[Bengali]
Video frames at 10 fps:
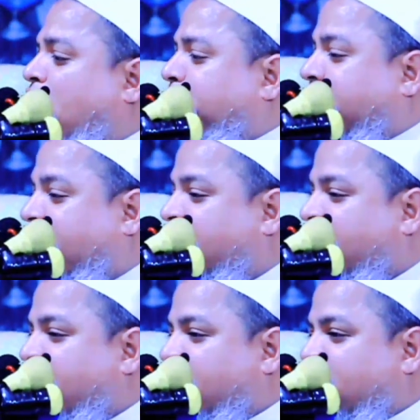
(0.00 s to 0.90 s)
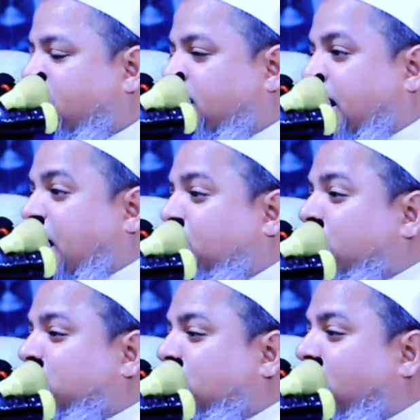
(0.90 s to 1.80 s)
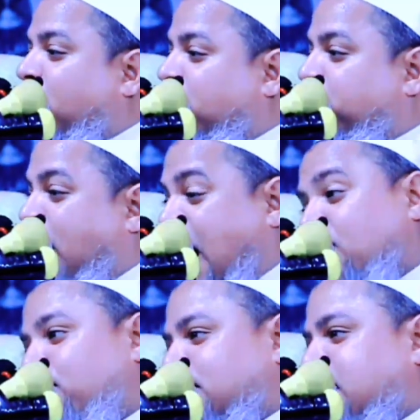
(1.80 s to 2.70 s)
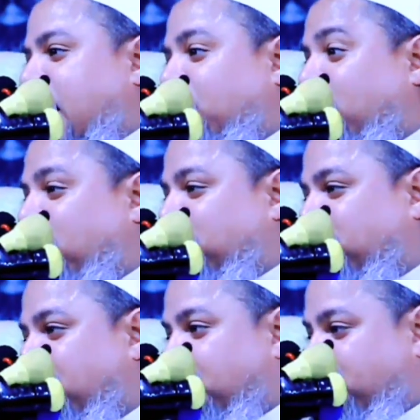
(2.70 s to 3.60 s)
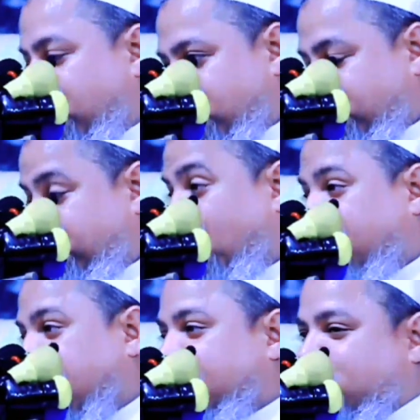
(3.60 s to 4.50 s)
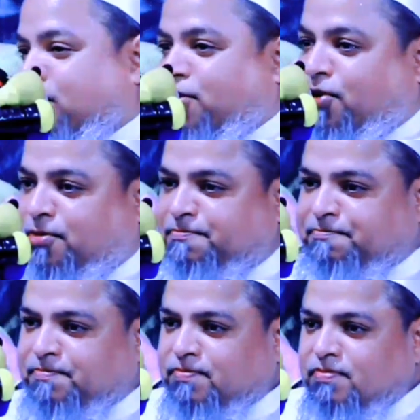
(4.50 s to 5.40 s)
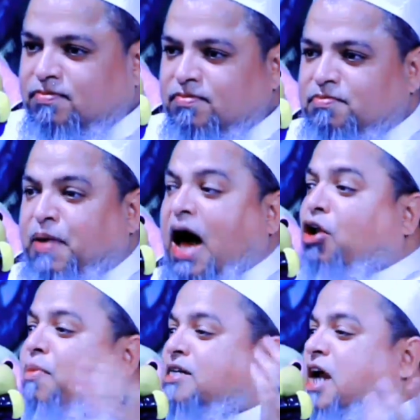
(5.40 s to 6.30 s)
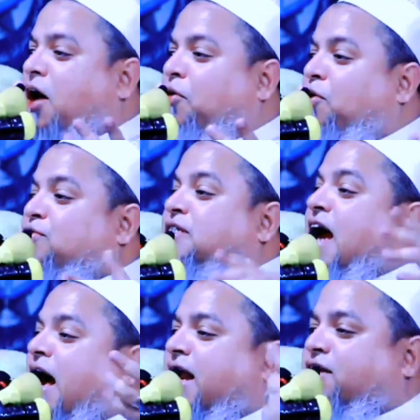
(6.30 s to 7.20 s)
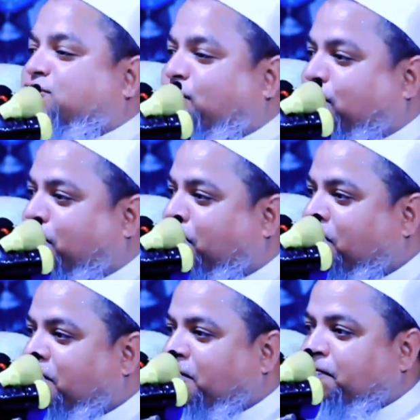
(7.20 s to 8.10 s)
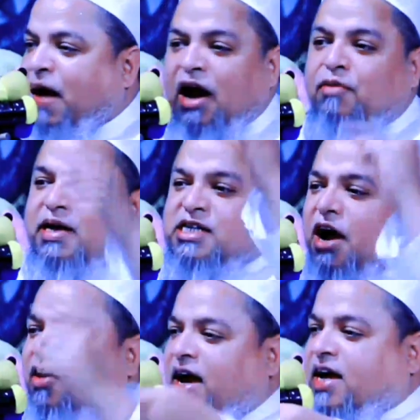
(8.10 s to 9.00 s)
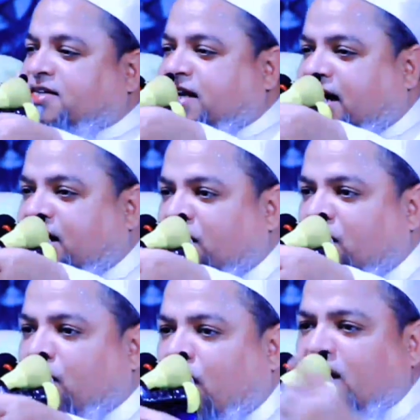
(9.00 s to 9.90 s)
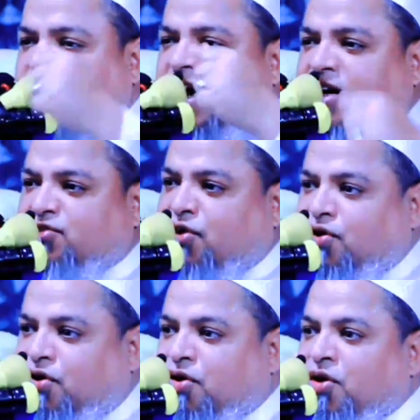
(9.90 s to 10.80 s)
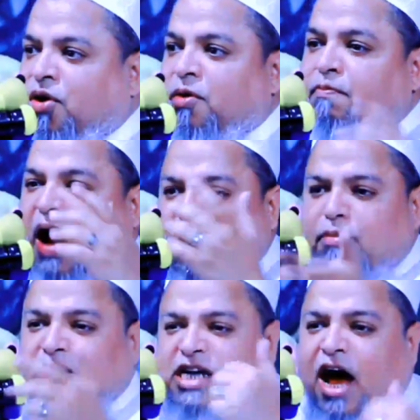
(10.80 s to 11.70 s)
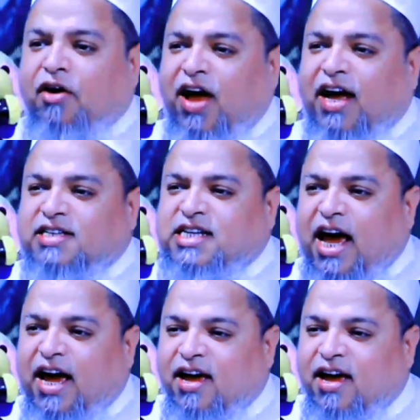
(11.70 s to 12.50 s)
হবে এখন তো ভালোবাসা হলো ভোটের জন্য ভালোবাসা হলো চেয়ারের জন্য ভালোবাসা হয়ে গেছে অর্থের জন্য ভালোবাসা হয়ে গেছে